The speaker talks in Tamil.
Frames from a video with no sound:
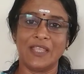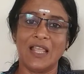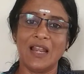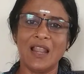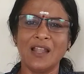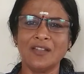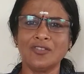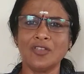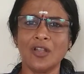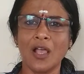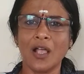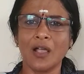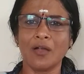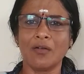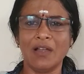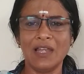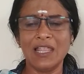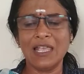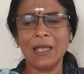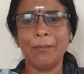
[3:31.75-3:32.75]
எல்லாரும் சொன்னாங்க
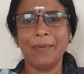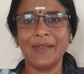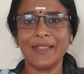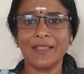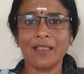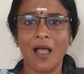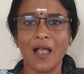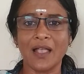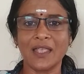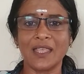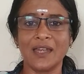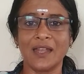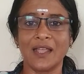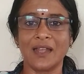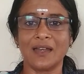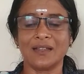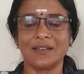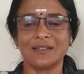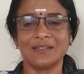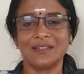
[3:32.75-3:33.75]
வழி எப்படி
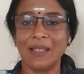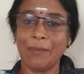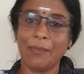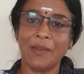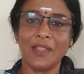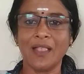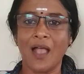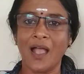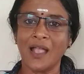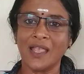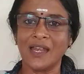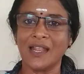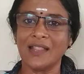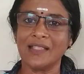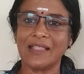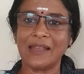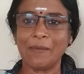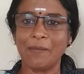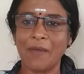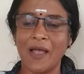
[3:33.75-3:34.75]
தாங்கினேன்னு எப்படி
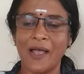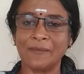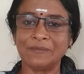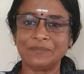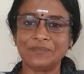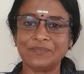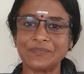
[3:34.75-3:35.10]
தாங்கினேன் தெரியுமா